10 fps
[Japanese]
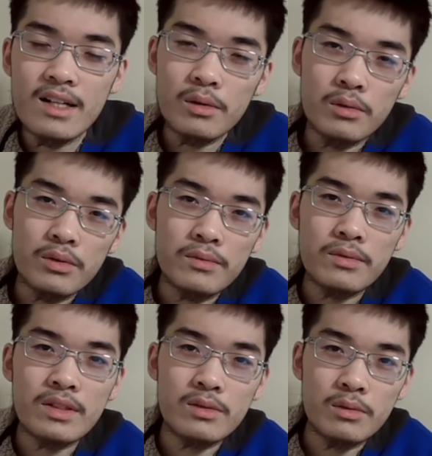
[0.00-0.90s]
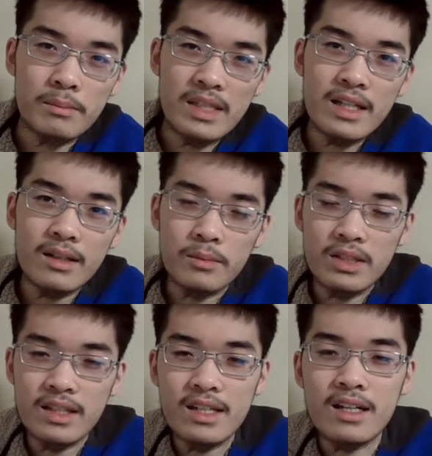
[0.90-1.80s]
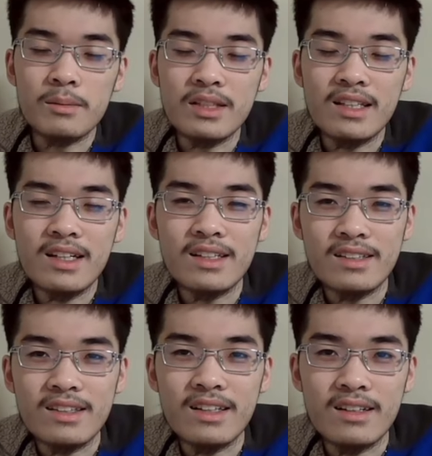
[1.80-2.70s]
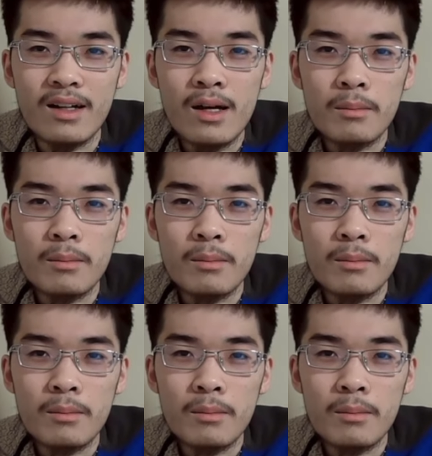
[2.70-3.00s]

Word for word: こういうふうにその右からも左からも叩かれるんだから